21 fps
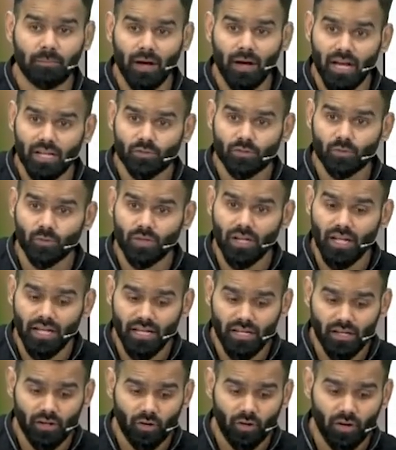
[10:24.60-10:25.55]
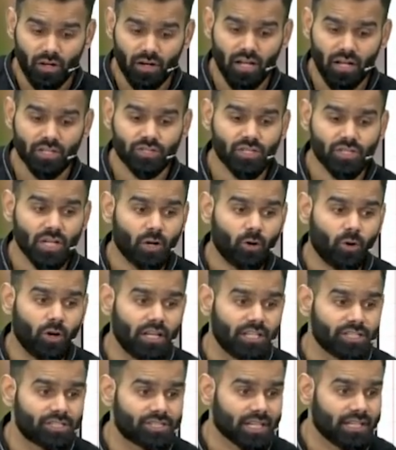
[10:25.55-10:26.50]
पास होना है और अच्छा
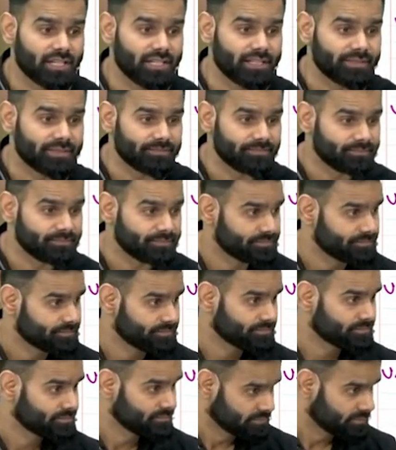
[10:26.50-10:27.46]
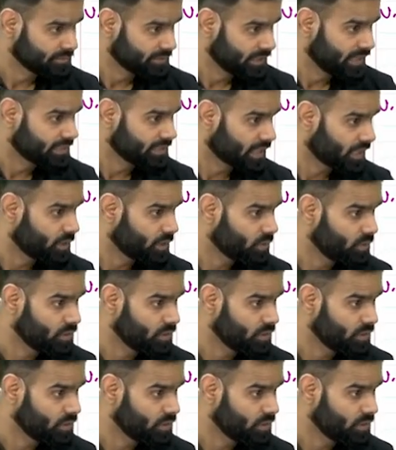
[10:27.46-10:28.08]
कॉलेज चाहिए यही था ना